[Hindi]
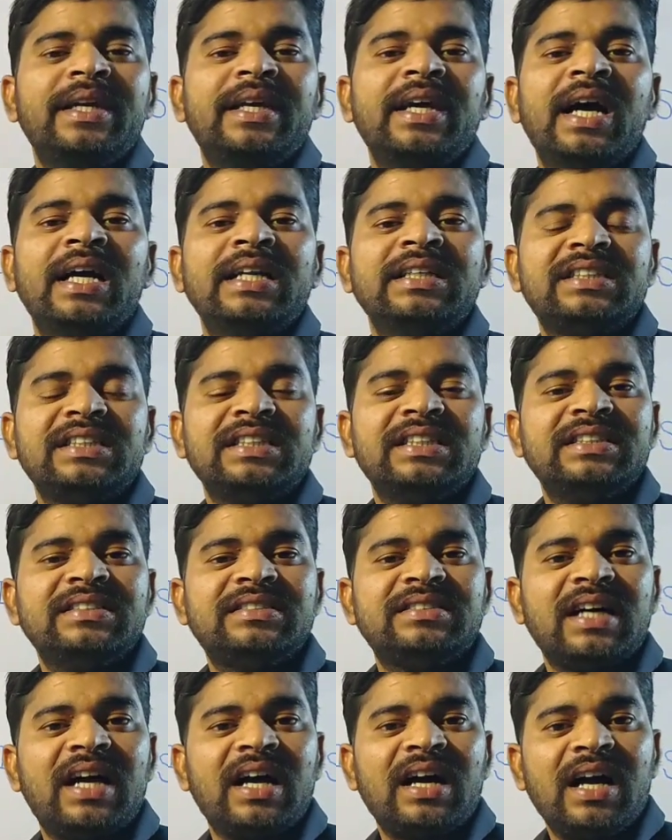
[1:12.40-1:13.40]
विज्ञान की
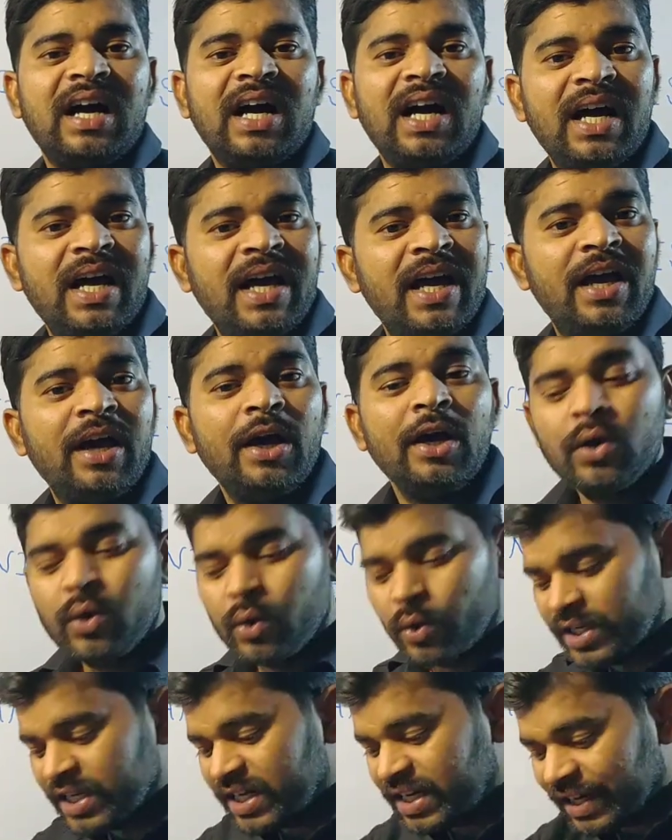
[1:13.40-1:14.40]
ही शाखा है
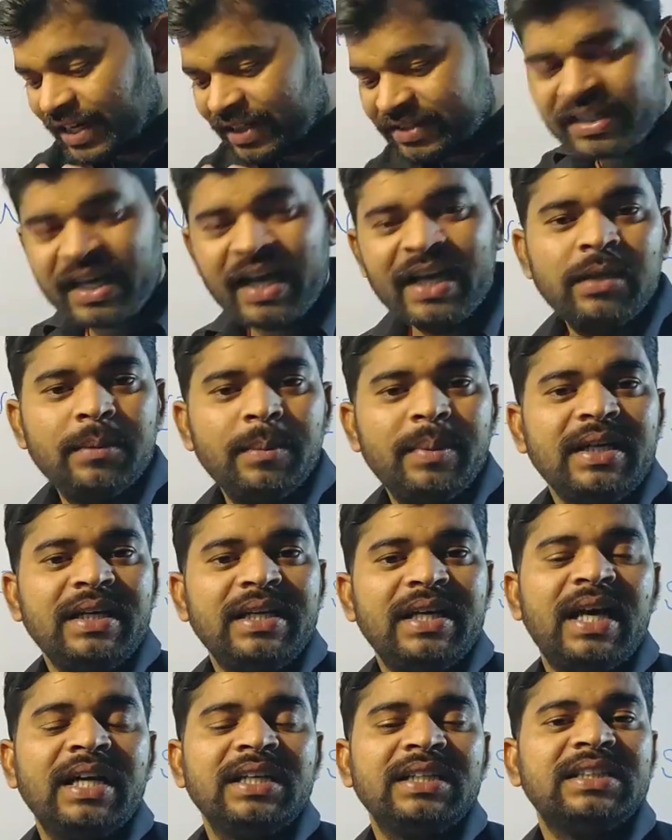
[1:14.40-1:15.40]
और ये रसायन
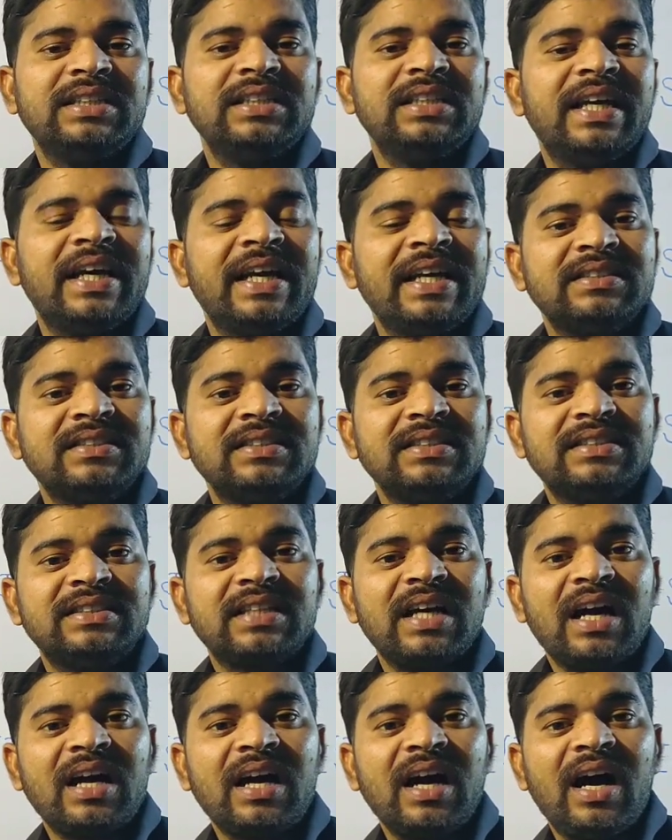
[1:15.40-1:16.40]
विज्ञान की ऐसी
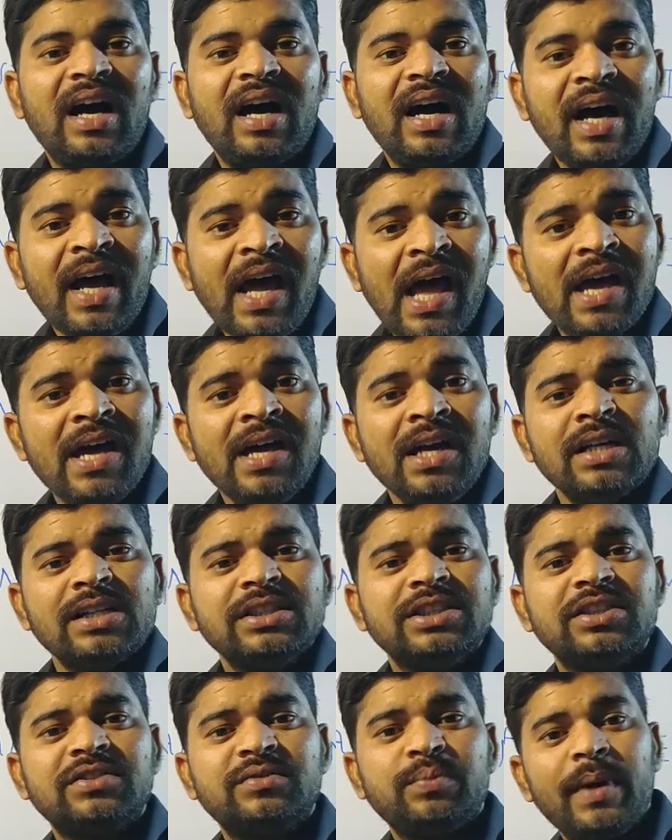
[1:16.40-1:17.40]
शाखा है
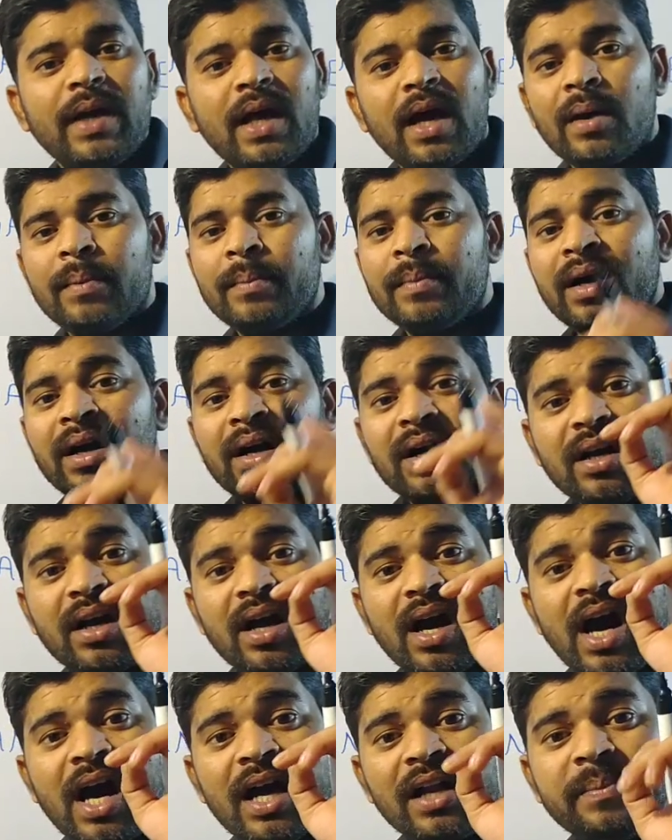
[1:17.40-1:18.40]
जिसमें हम
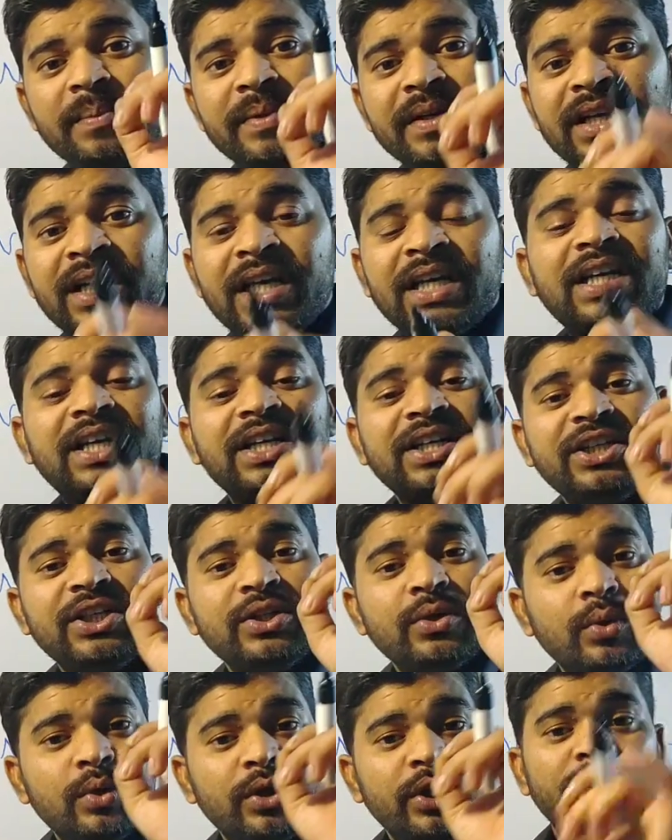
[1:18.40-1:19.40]
कार्बनिक
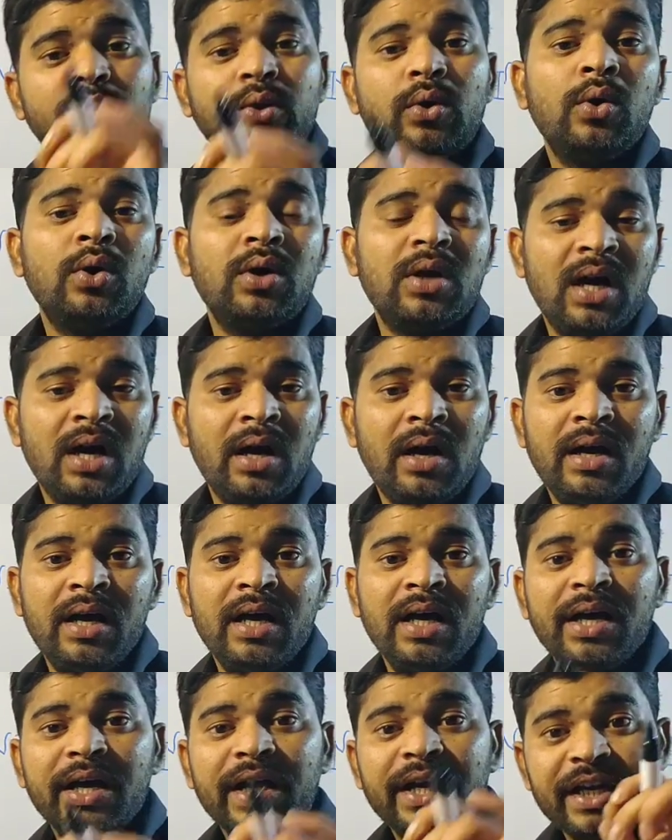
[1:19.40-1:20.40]
यौगिकों का
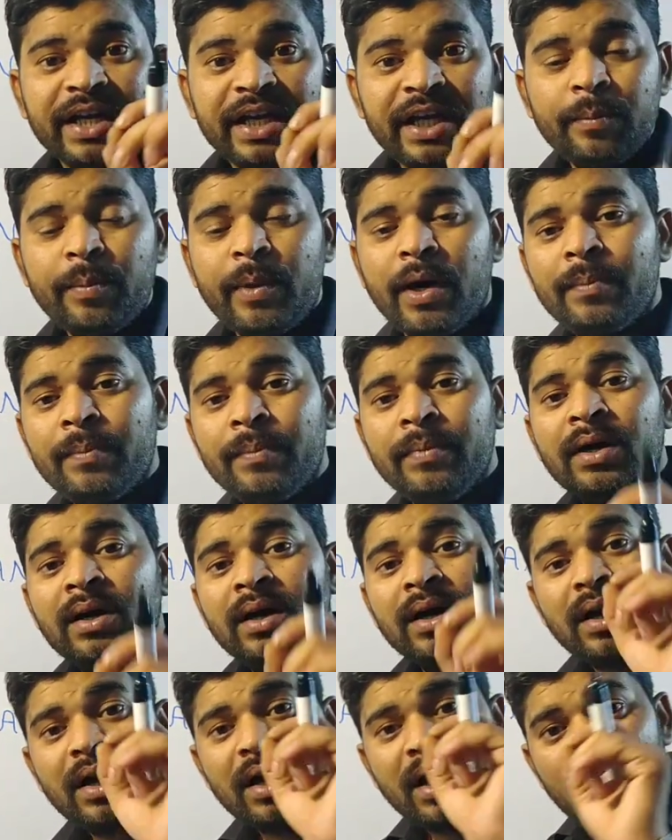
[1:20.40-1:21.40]
एवं
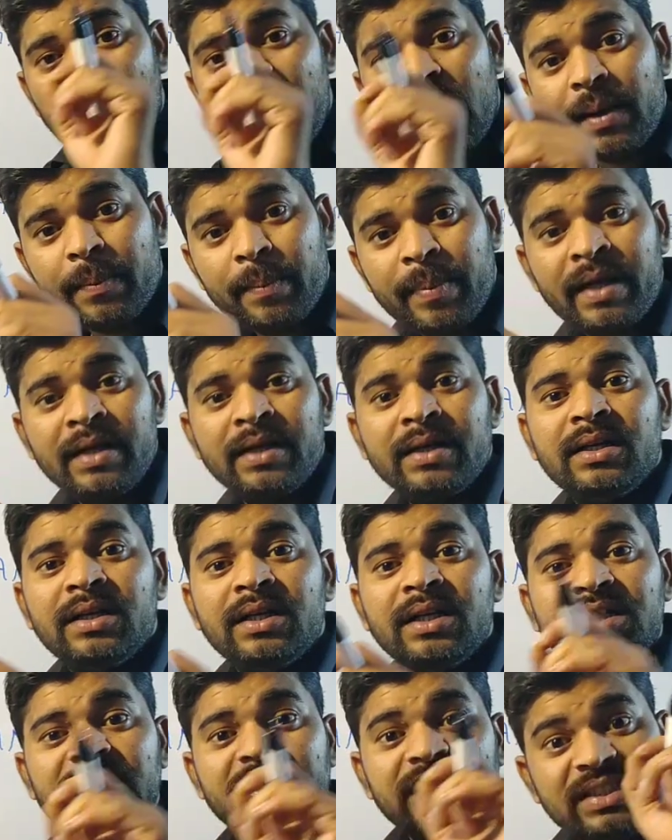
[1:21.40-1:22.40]
कार्बन
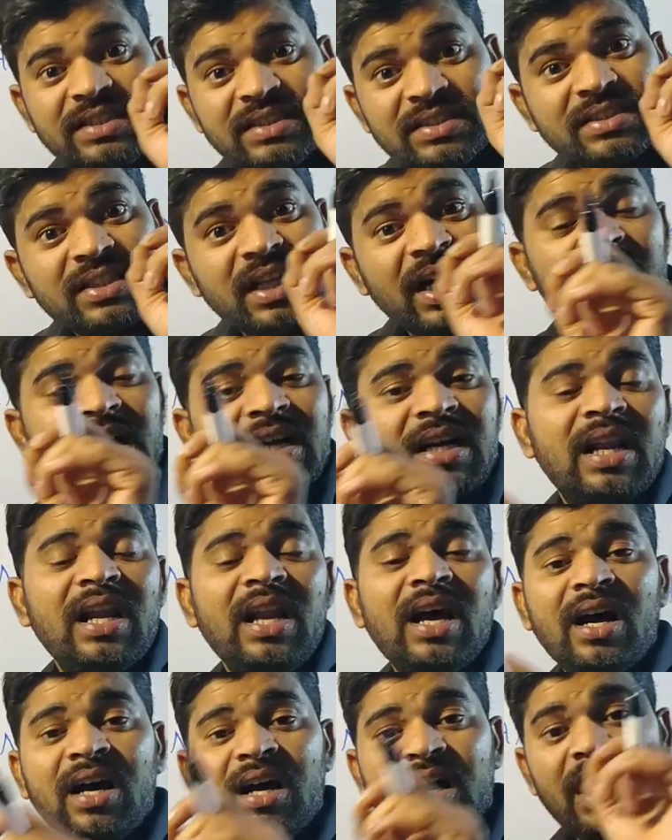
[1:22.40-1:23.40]
की
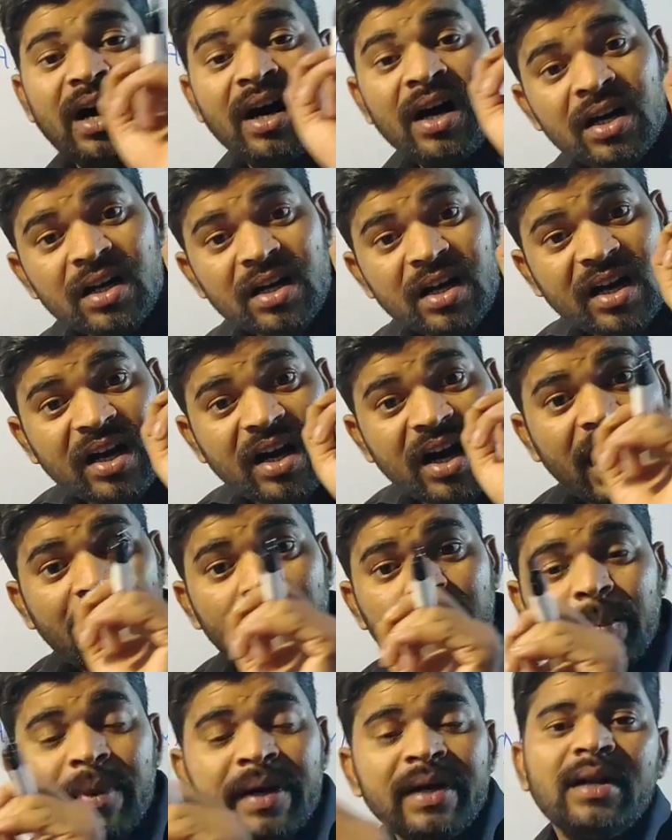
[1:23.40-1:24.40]
श्रृंखला का
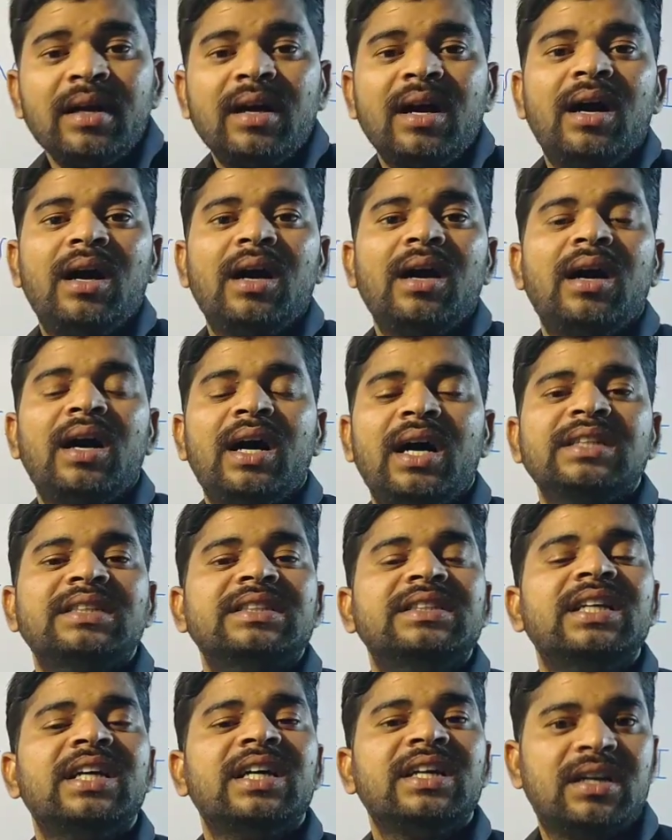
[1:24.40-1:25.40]
कार्बन का
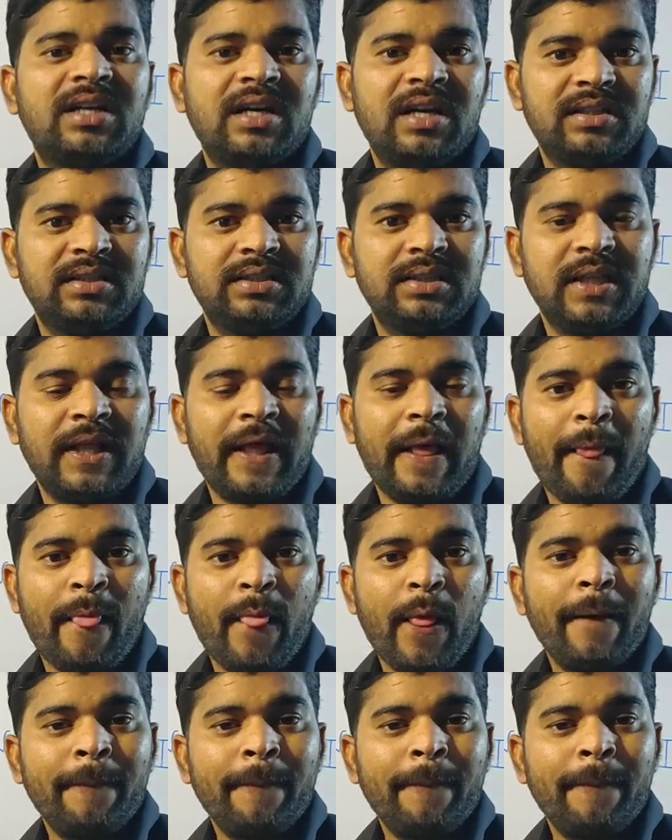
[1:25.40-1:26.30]
अध्ययन करते हैं